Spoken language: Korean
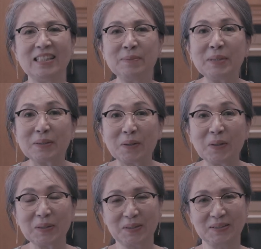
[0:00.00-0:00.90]

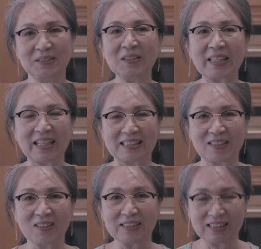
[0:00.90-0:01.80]
임의로
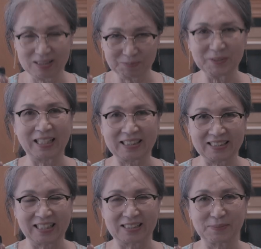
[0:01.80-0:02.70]
선택해서 이십 분에게
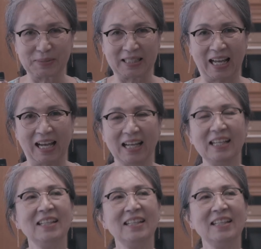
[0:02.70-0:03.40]
드리겠습니다.